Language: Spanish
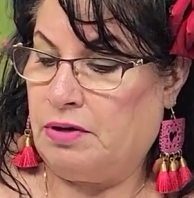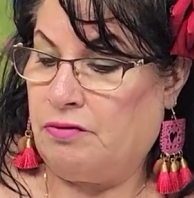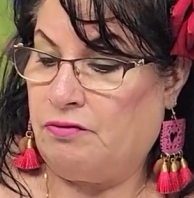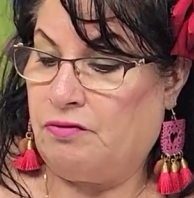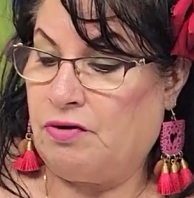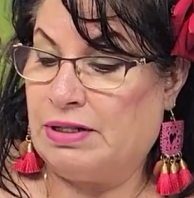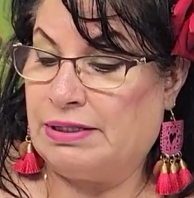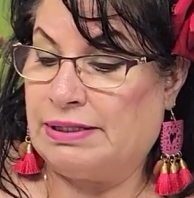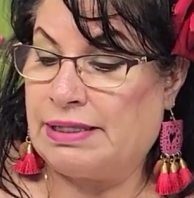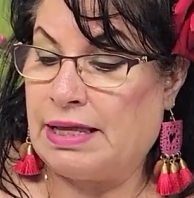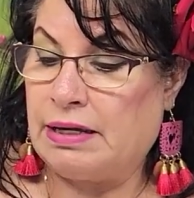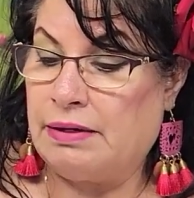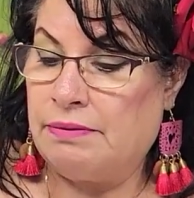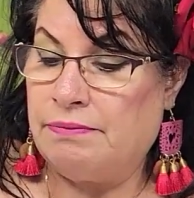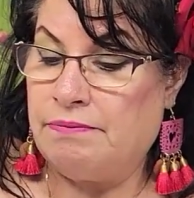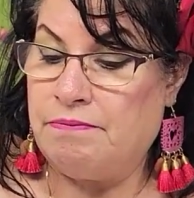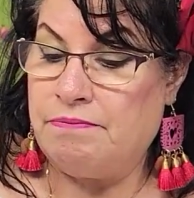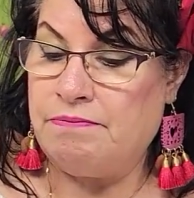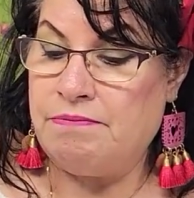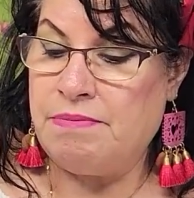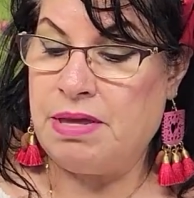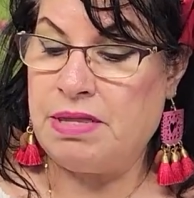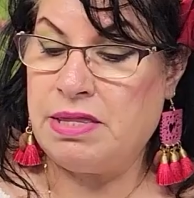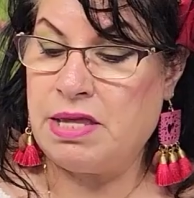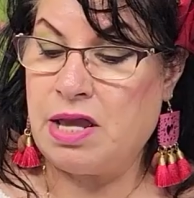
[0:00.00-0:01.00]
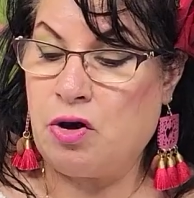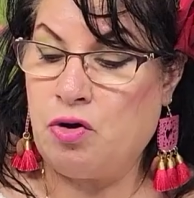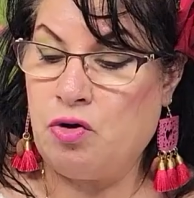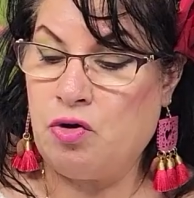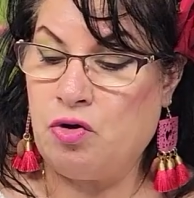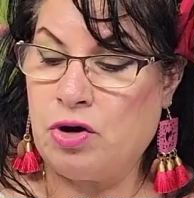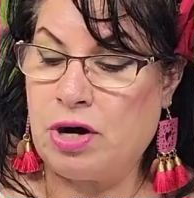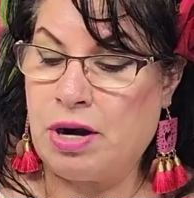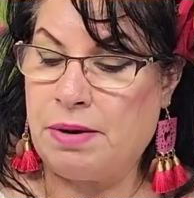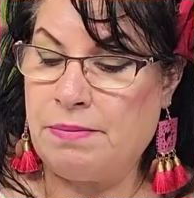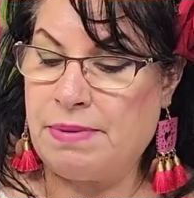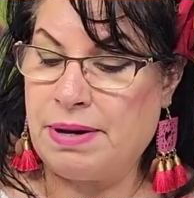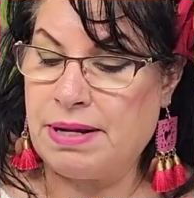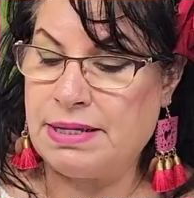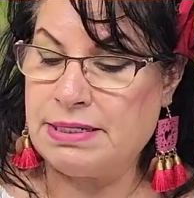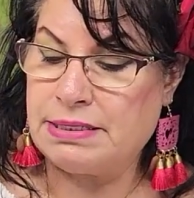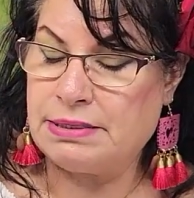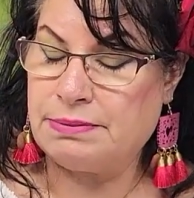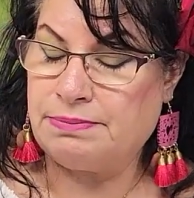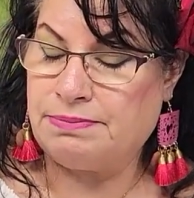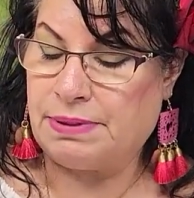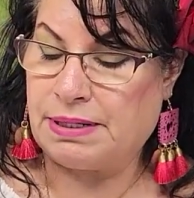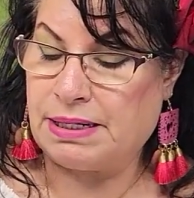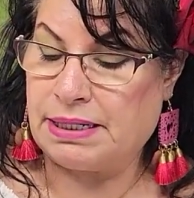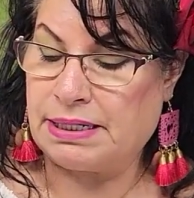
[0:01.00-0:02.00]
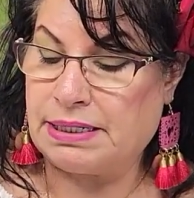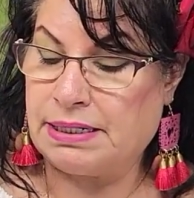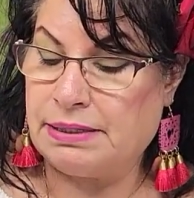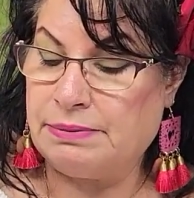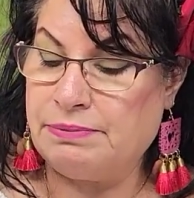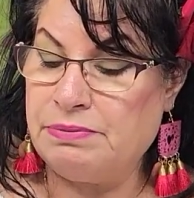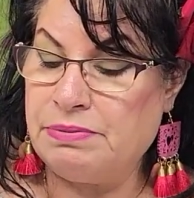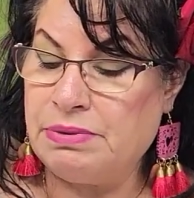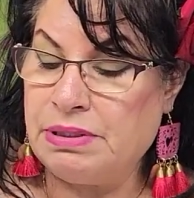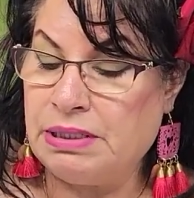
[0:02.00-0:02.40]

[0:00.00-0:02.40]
Le falta media hora más para que